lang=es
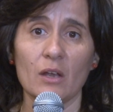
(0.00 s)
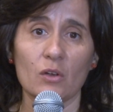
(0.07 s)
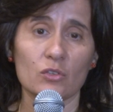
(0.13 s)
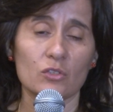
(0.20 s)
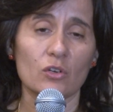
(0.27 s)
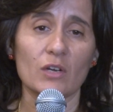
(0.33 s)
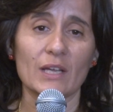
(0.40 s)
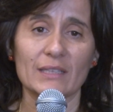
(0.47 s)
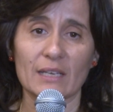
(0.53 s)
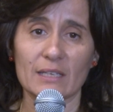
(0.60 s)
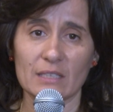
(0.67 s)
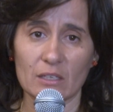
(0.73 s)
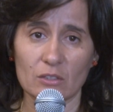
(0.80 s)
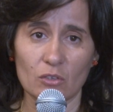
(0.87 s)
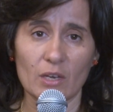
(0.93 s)
no solo la
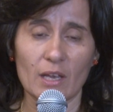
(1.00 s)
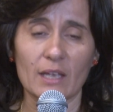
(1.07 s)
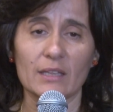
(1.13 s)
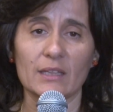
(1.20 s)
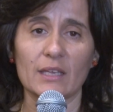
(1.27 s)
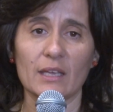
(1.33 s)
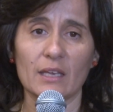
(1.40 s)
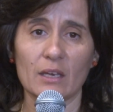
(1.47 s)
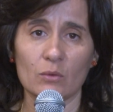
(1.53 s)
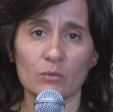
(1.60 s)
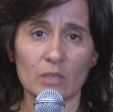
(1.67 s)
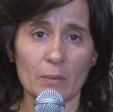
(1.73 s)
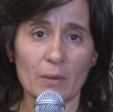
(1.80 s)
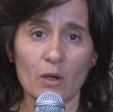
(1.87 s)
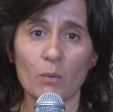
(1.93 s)
trayectoria que tiene en
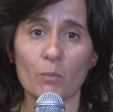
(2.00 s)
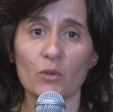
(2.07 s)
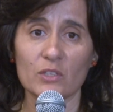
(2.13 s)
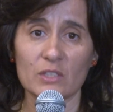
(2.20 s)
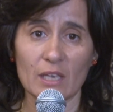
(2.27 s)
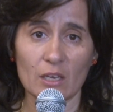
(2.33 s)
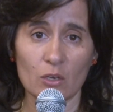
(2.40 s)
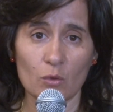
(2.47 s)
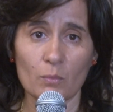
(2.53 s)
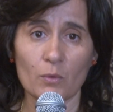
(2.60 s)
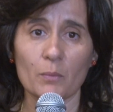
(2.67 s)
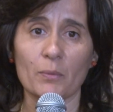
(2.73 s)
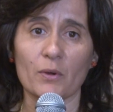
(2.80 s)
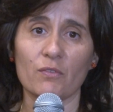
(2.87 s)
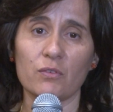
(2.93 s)
un trabajo muy serio y
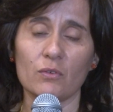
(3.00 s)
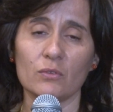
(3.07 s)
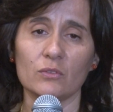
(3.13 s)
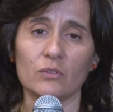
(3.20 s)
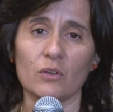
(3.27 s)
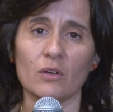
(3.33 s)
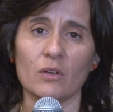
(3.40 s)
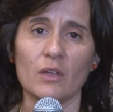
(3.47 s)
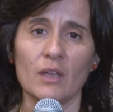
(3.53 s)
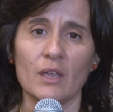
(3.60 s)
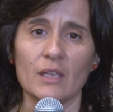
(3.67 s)
muy profundo,